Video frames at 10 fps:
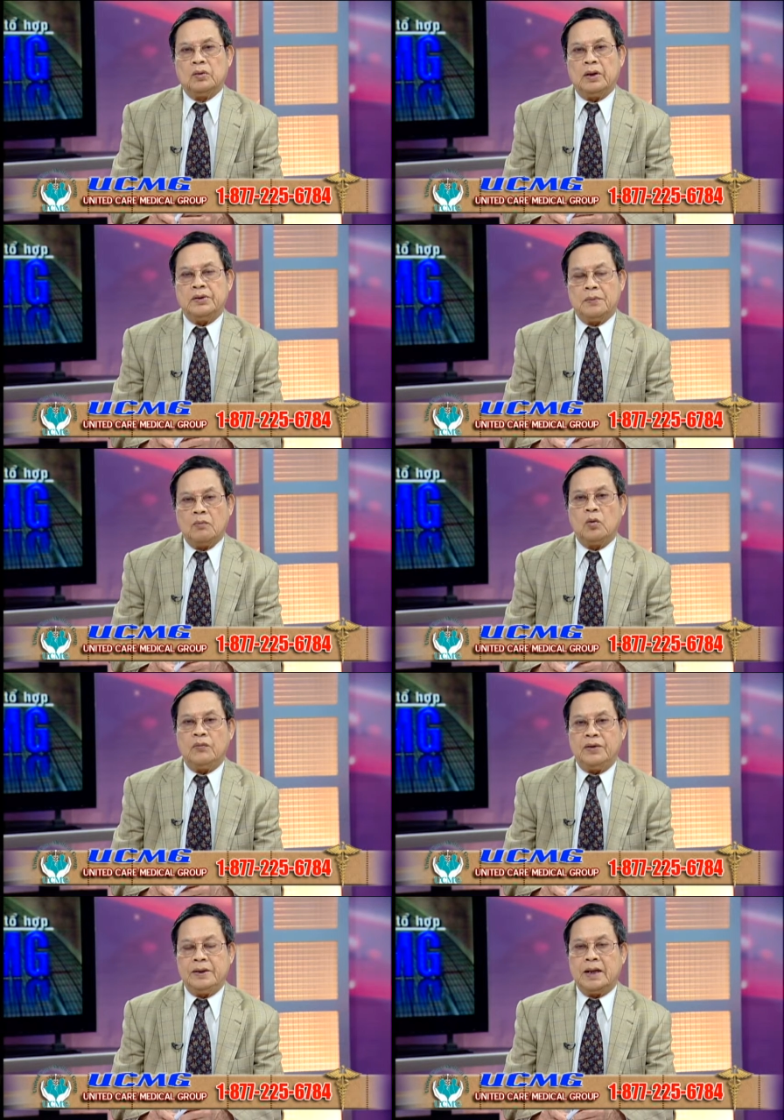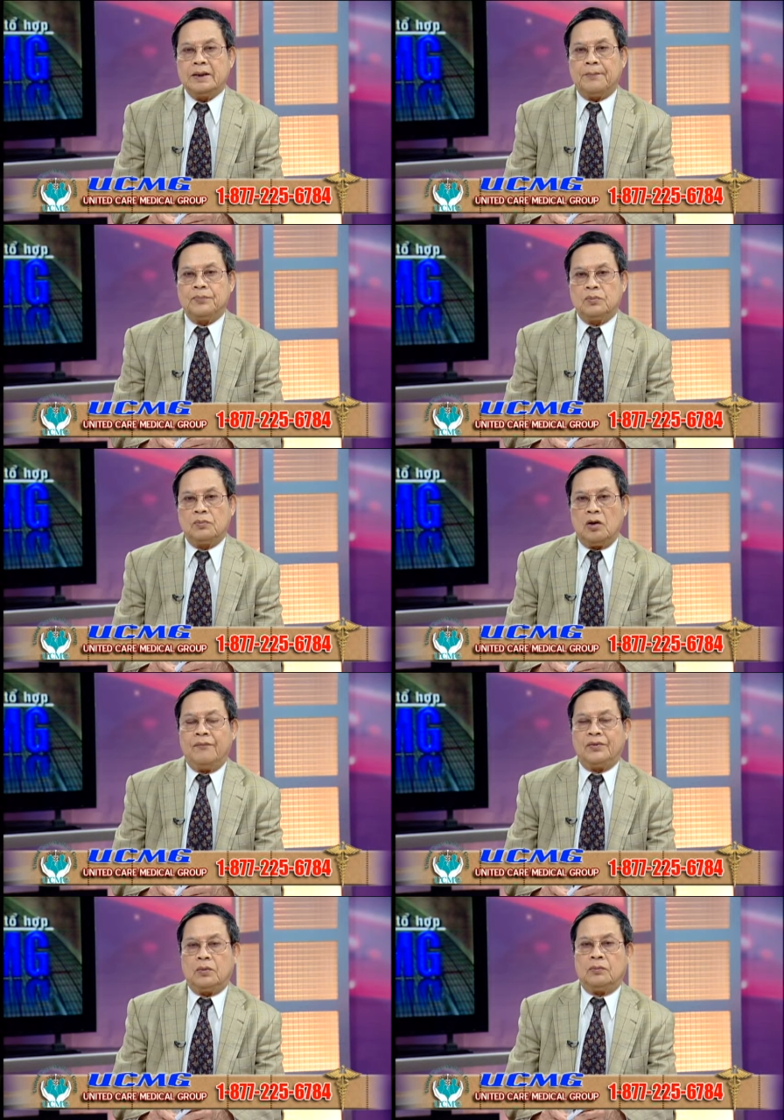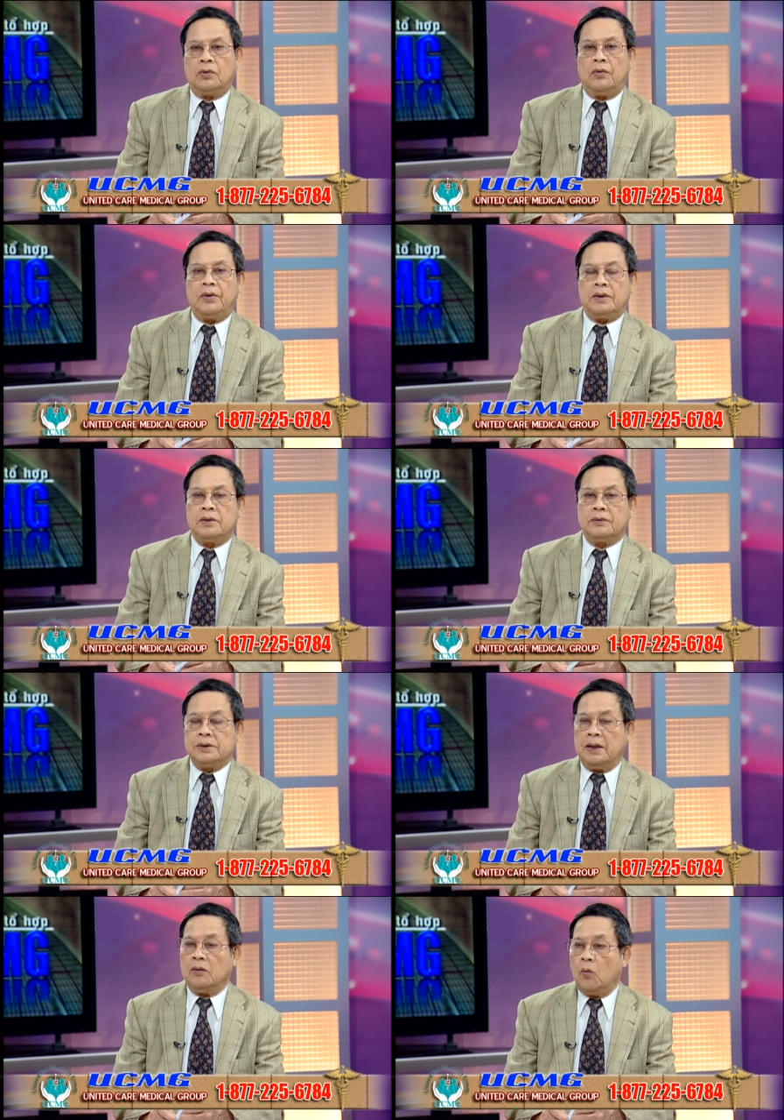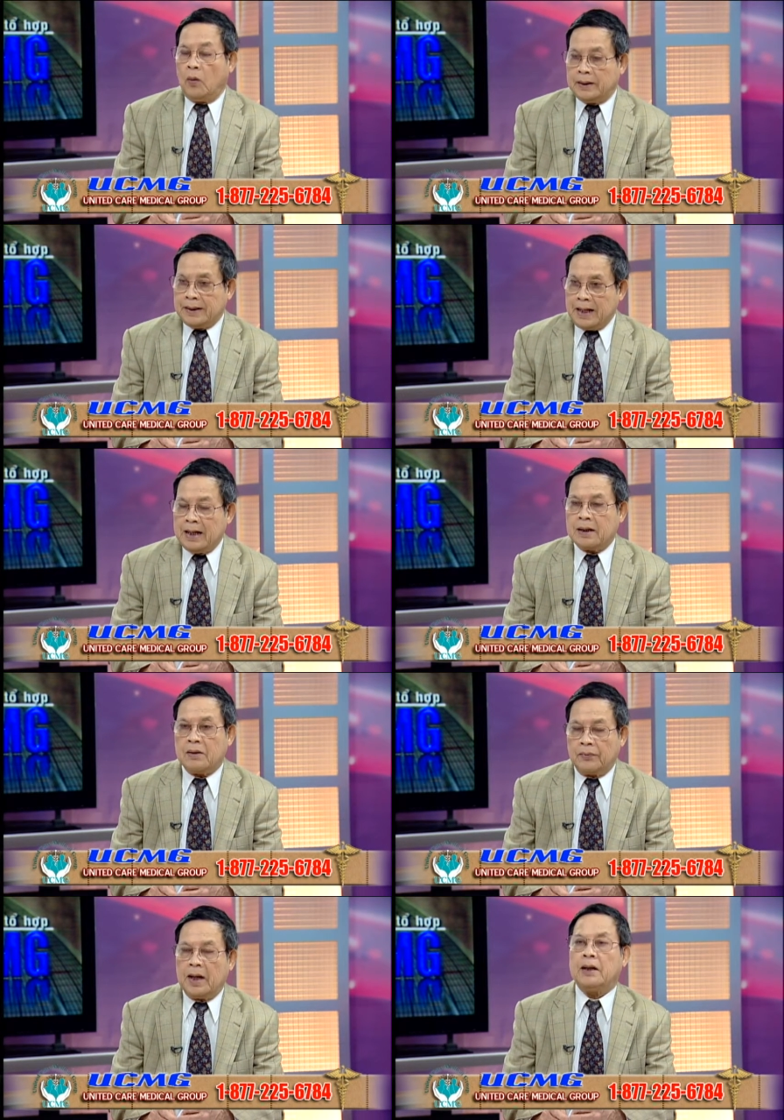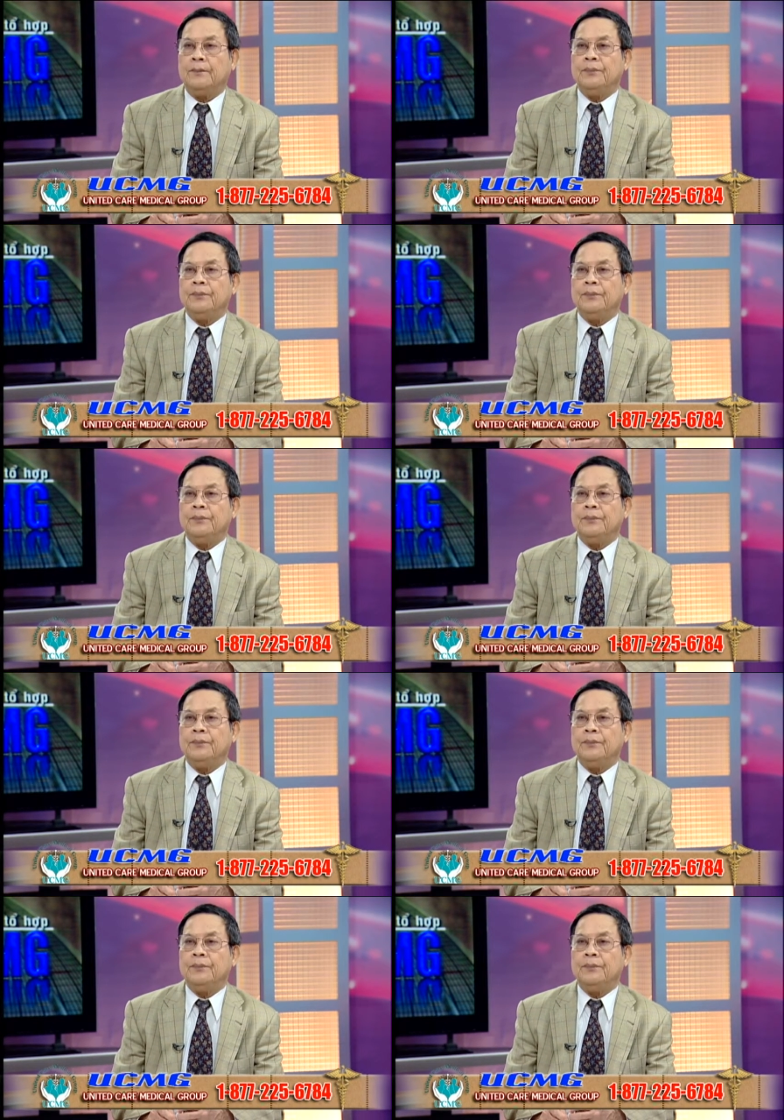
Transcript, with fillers: thì mong quý vị gia nhập tôi và chúng tôi chương trình One Care Connect